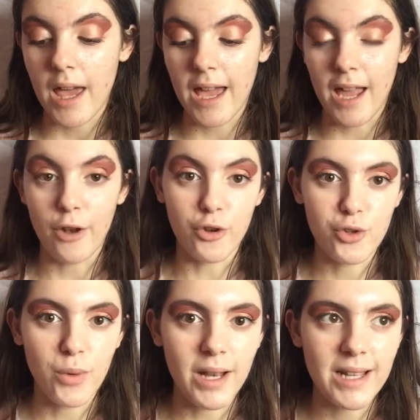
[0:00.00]
eh, los
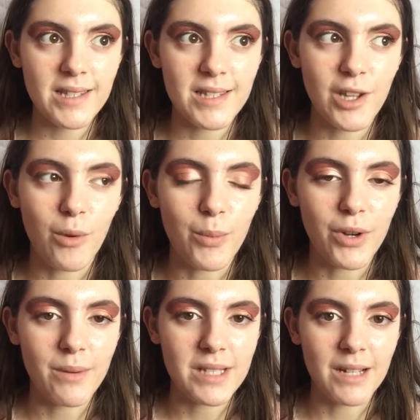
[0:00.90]
cuales se
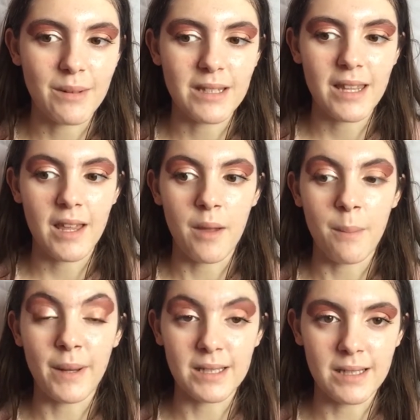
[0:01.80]
compone básicamente de
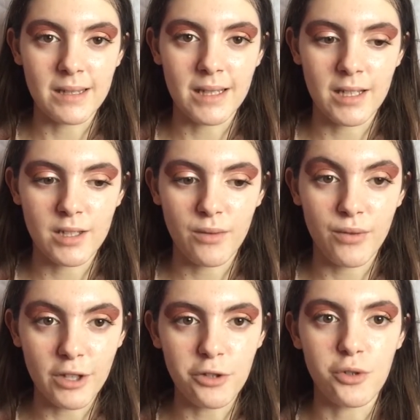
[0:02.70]
bastantes
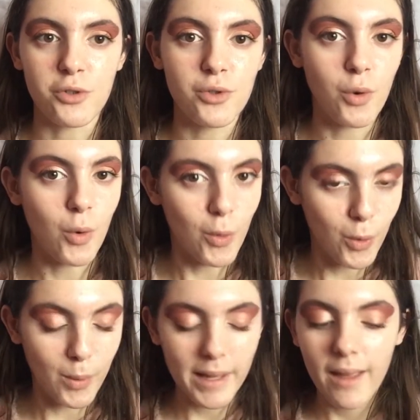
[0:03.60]
filtros
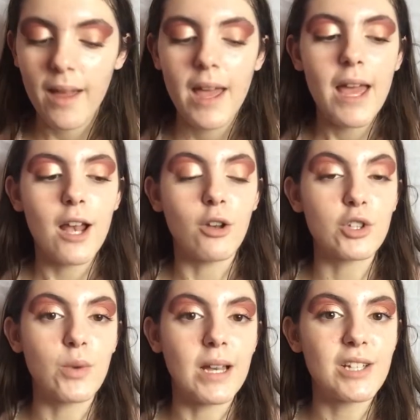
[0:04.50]
UV,
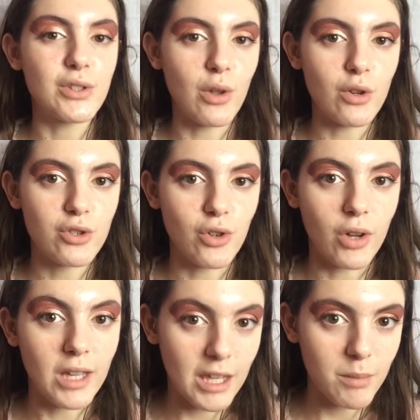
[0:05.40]
los cuales todos
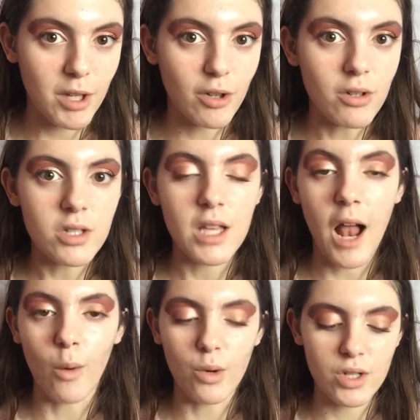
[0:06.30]
son químicos.
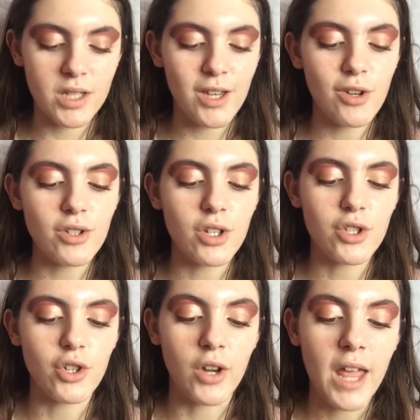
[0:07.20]
Algunos de ellos
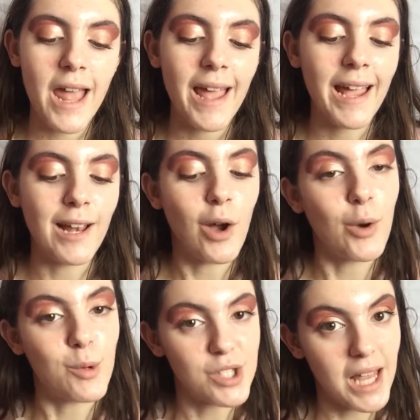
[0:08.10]
son el
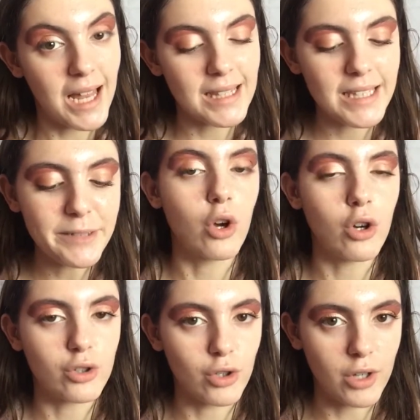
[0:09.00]
homosalate,
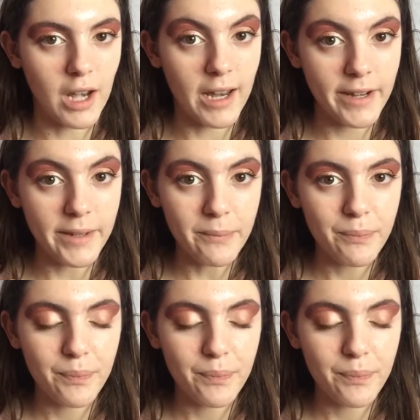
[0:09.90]
octocrilene,